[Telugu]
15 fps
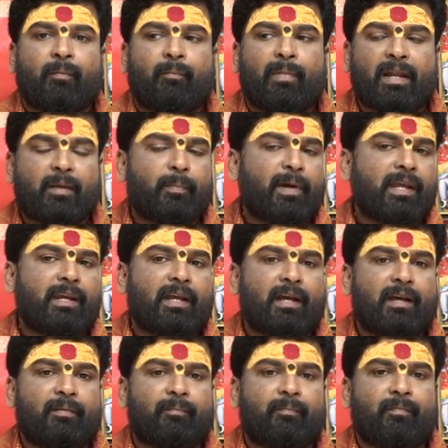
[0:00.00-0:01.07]
మనపైన
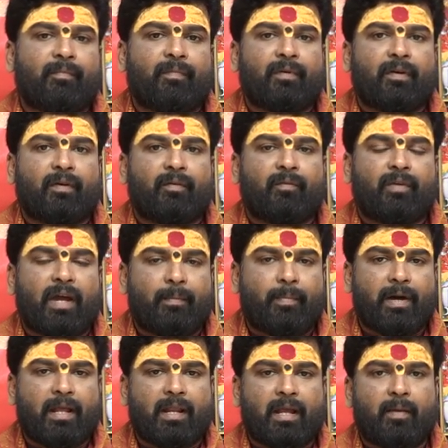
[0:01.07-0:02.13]

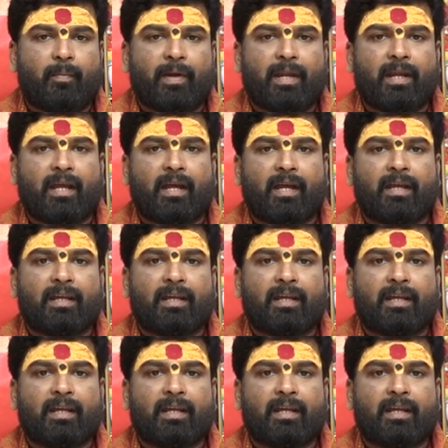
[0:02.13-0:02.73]
వ్యాపారాలపైన